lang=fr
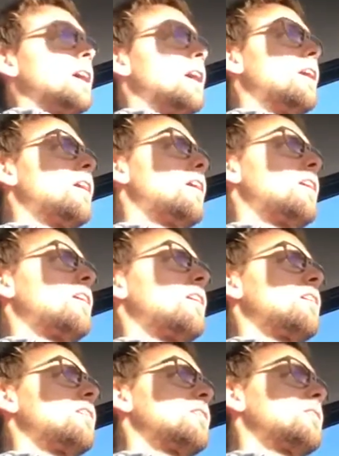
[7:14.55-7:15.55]

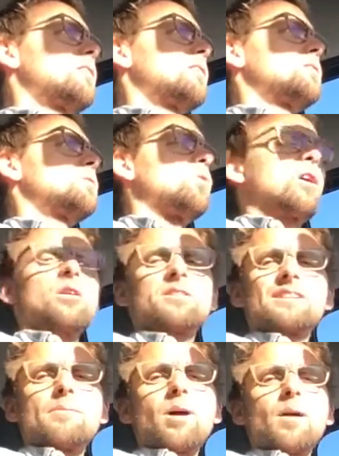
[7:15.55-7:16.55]
ou alors ça me